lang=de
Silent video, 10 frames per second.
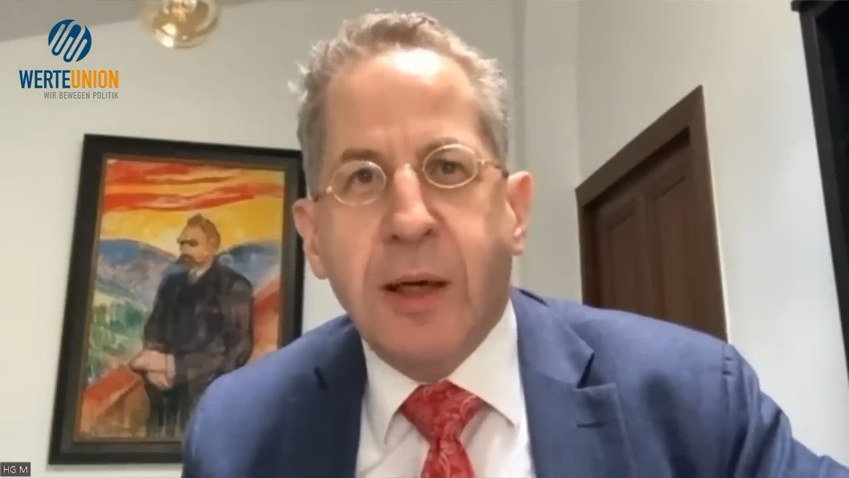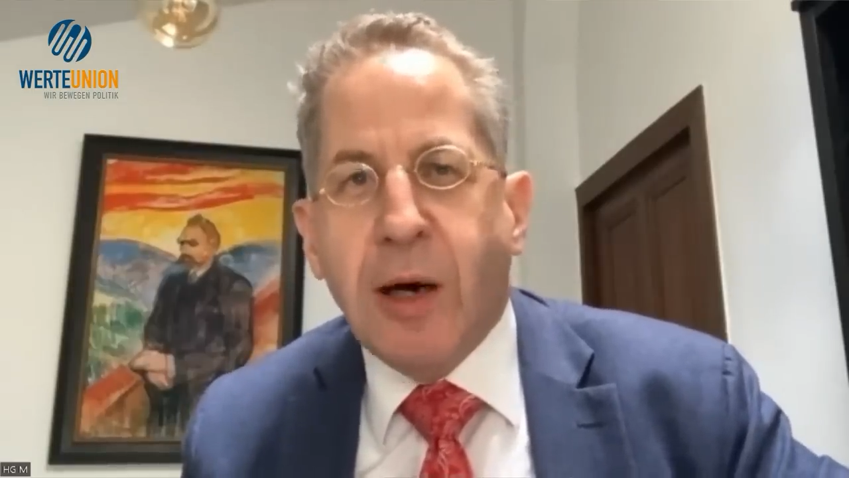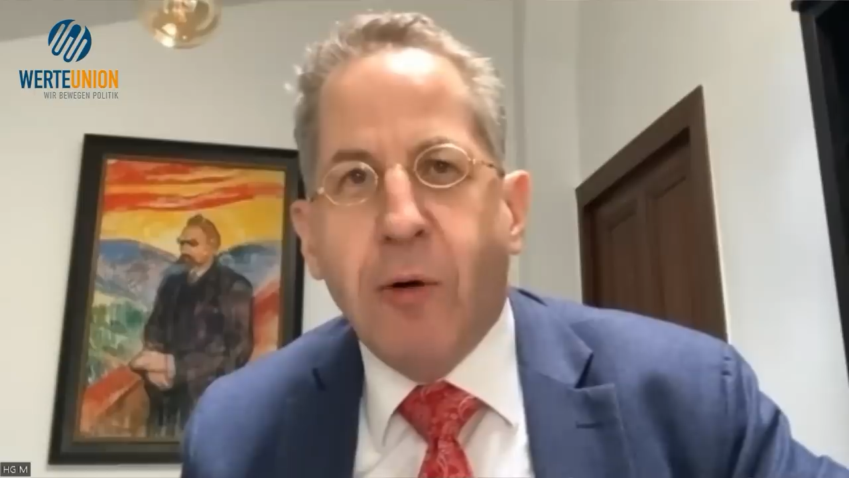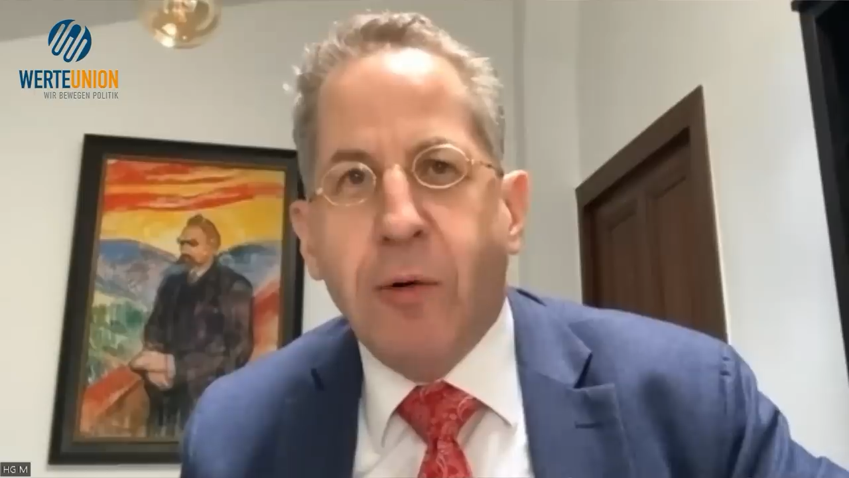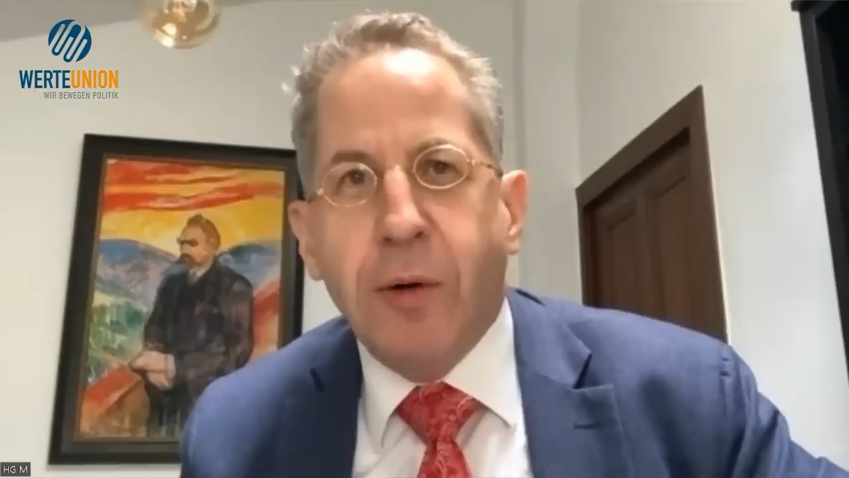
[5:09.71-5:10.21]

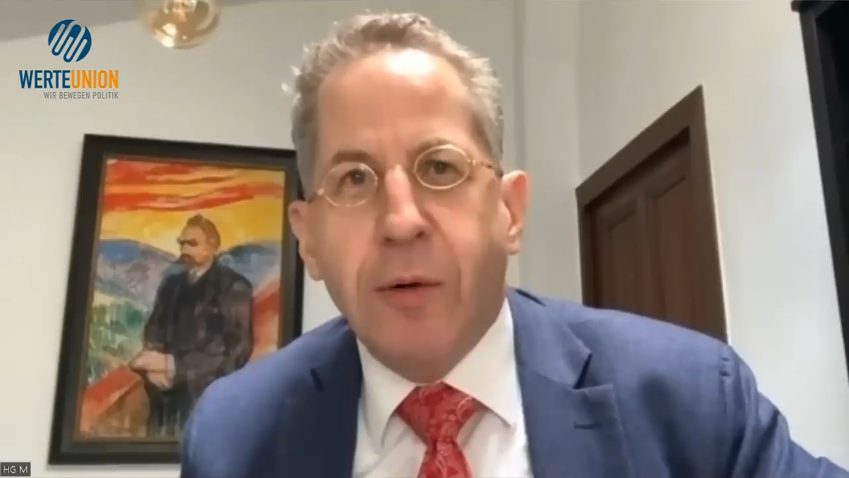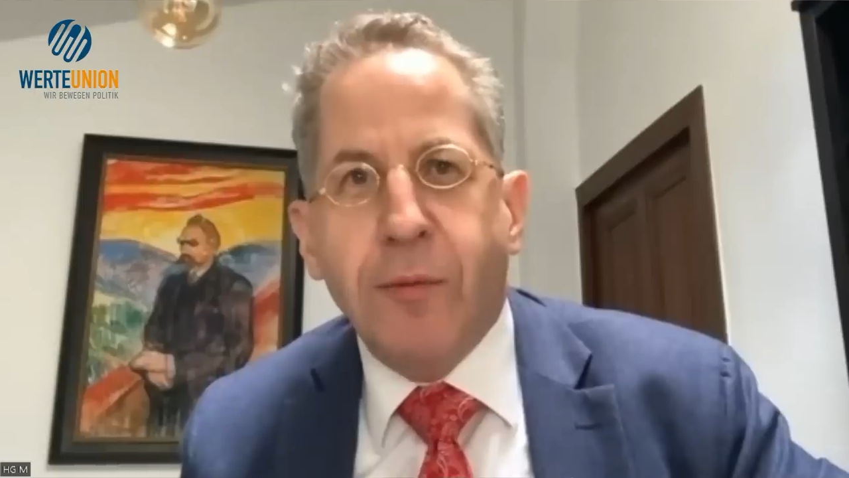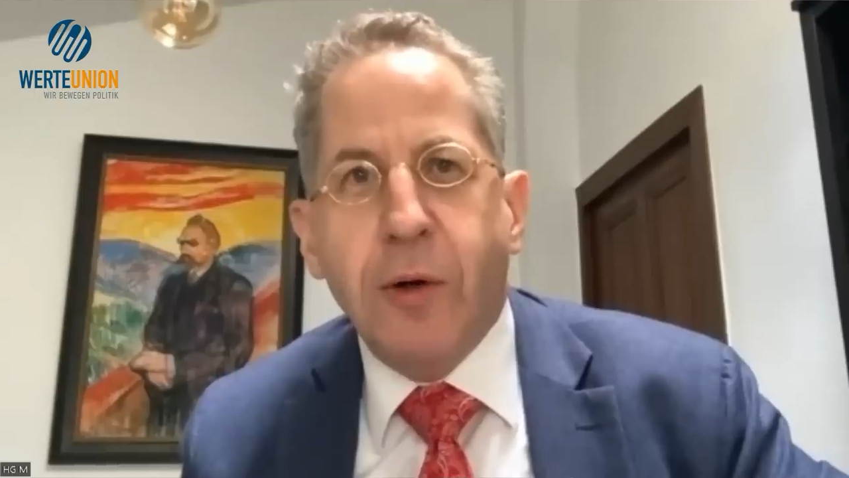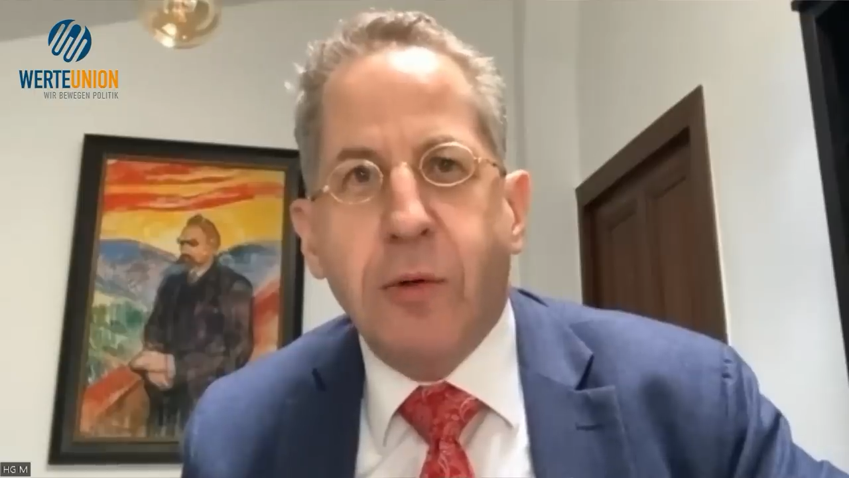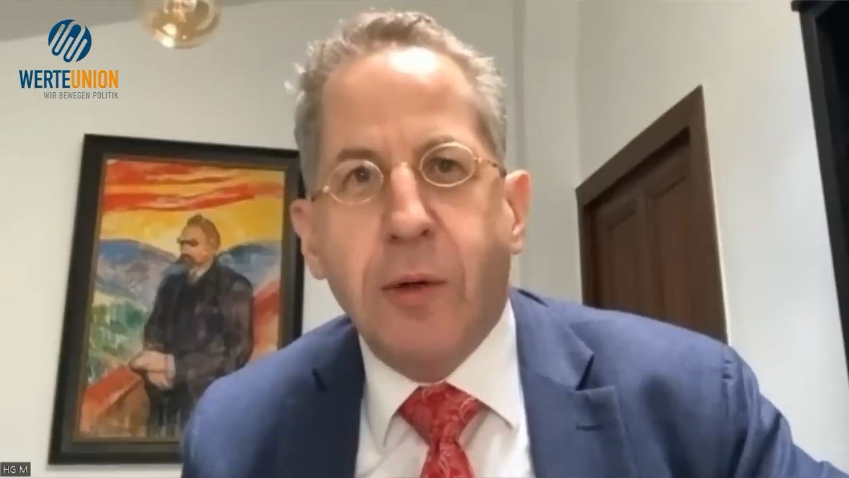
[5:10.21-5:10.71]
auch
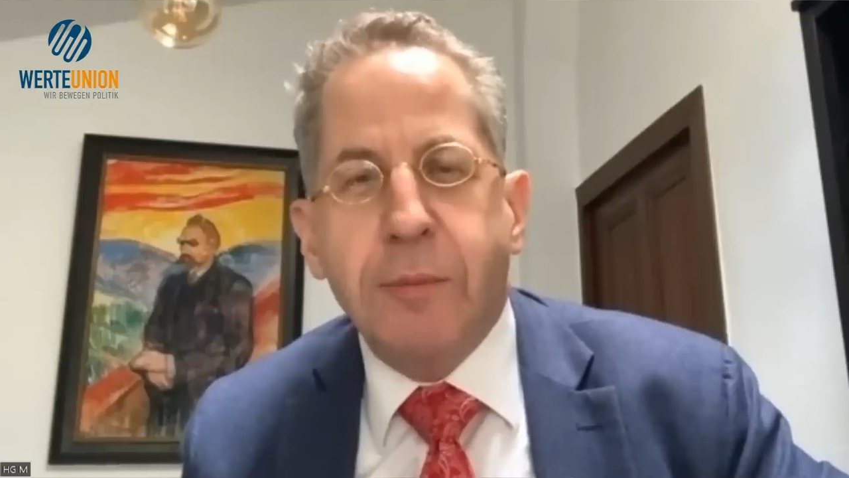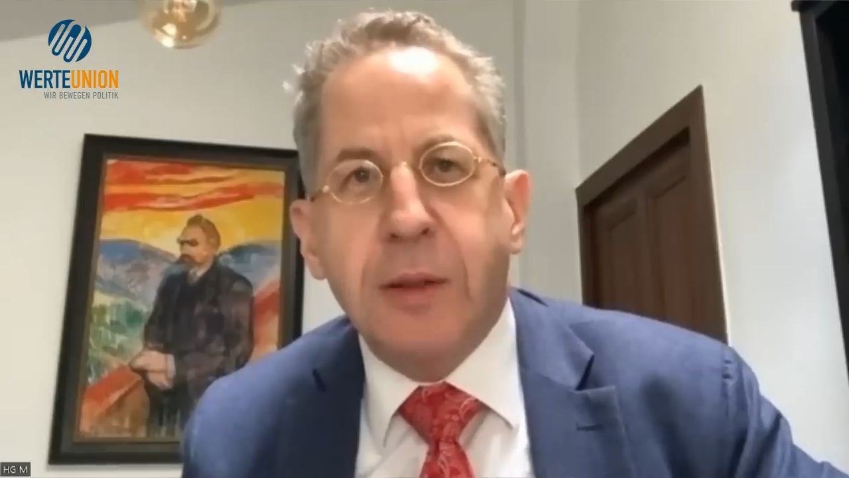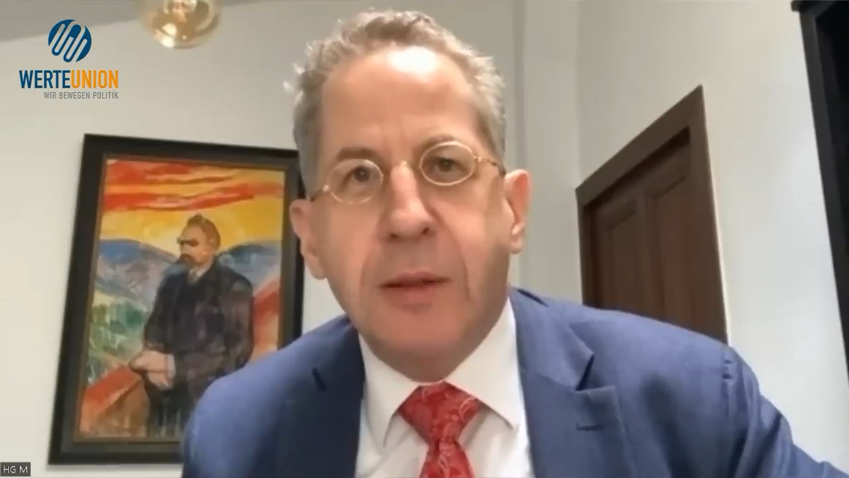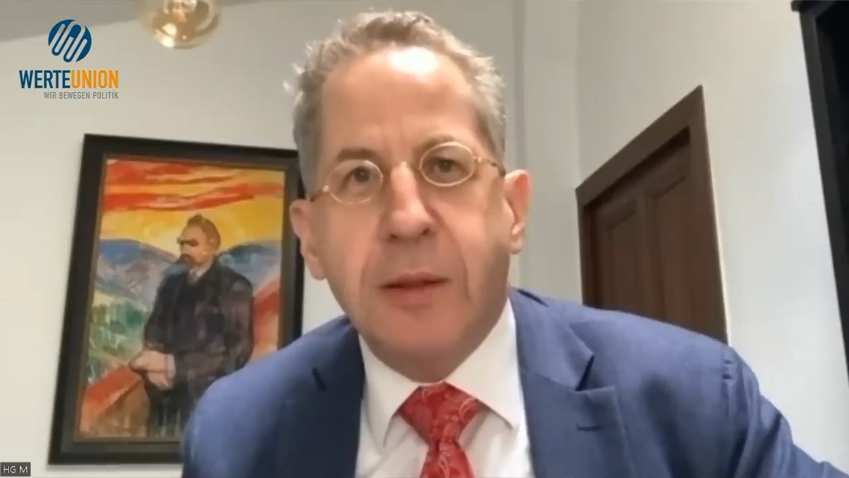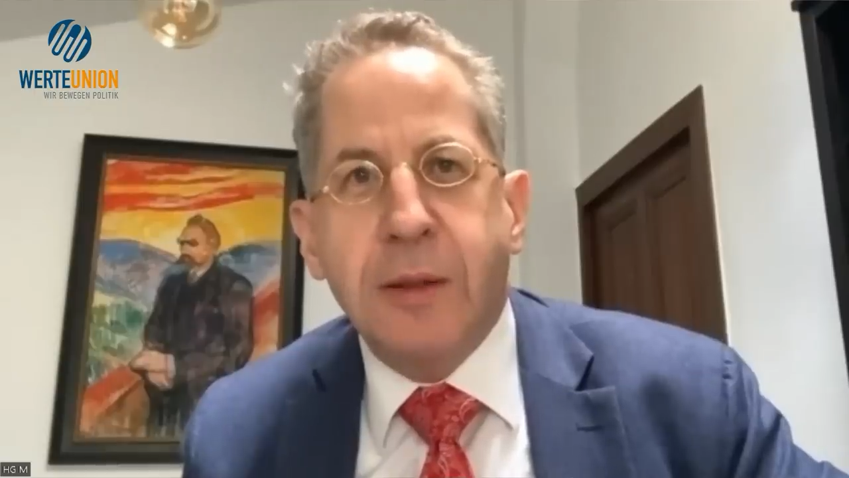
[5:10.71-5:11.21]
vollkommen in,